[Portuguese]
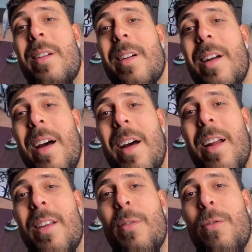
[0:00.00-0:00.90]

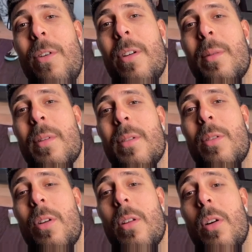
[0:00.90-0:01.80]
Caralho, que foda, mano.
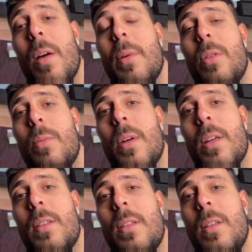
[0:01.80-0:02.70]
Cortar o cabelo do
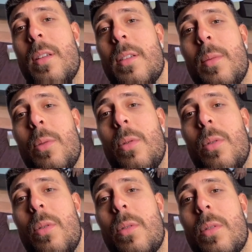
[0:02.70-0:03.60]
mano assim ia ser muito louco.